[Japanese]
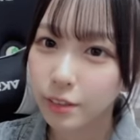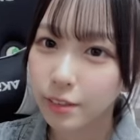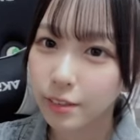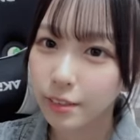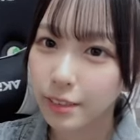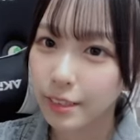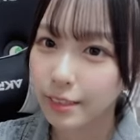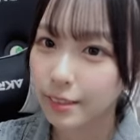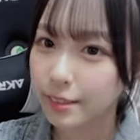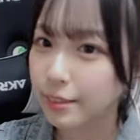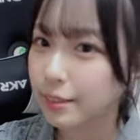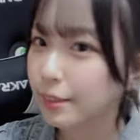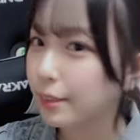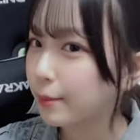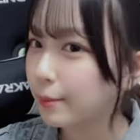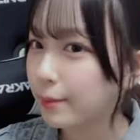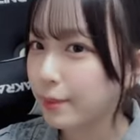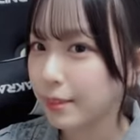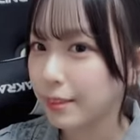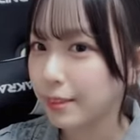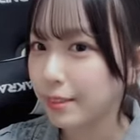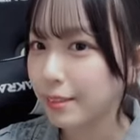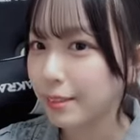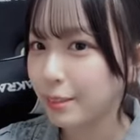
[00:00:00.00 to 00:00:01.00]
手づか
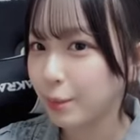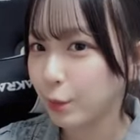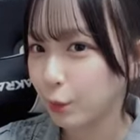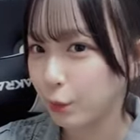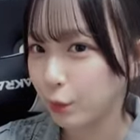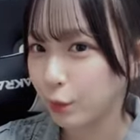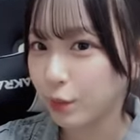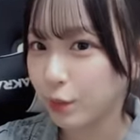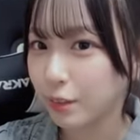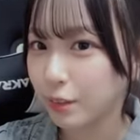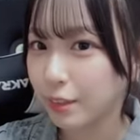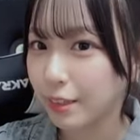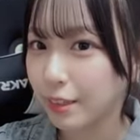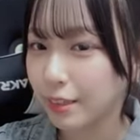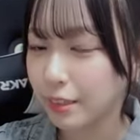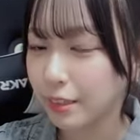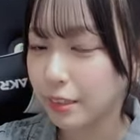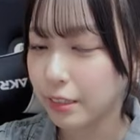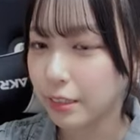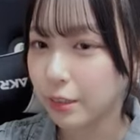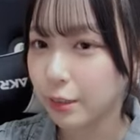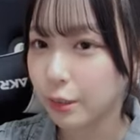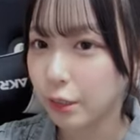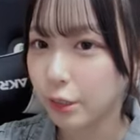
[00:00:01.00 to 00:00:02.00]
みするや
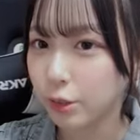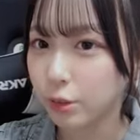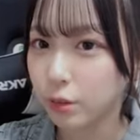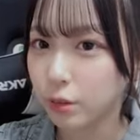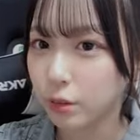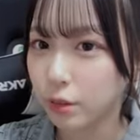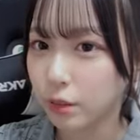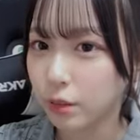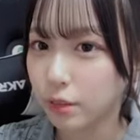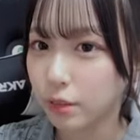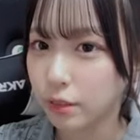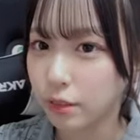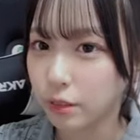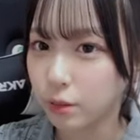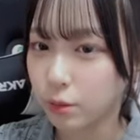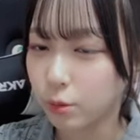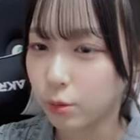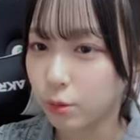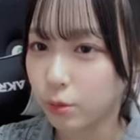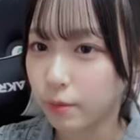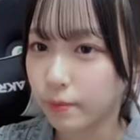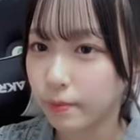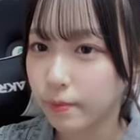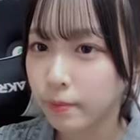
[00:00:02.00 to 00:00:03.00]
つやったことあるけ
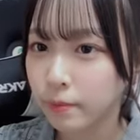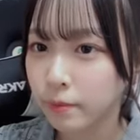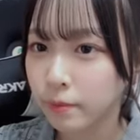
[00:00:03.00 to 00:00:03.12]
ど